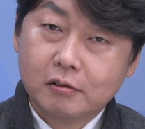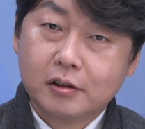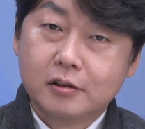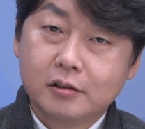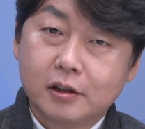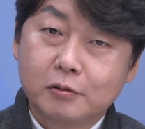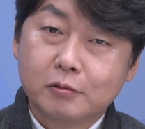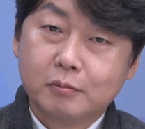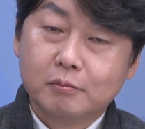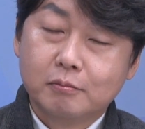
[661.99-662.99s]
콘텐츠가
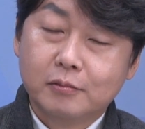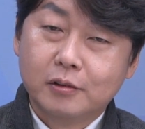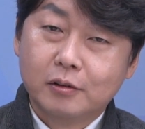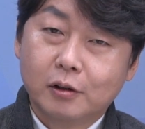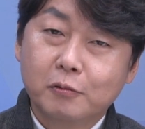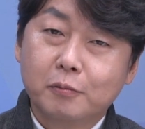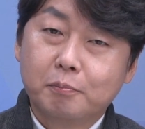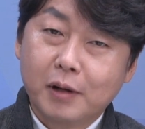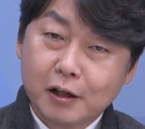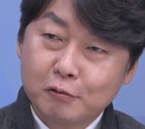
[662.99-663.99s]
좀 너무
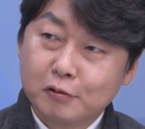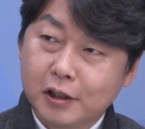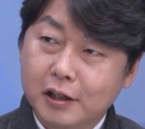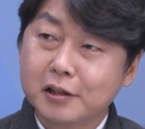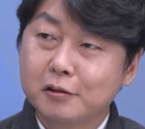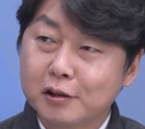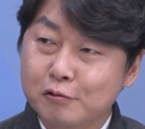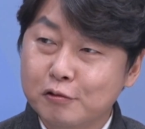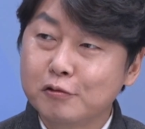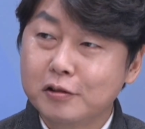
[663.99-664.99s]
빠르고 세계적인
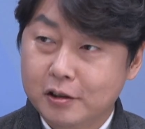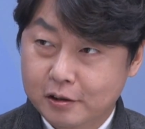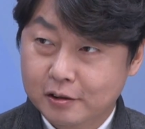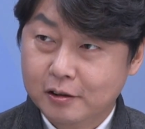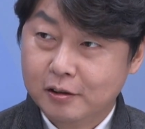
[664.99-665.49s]
수준이에요.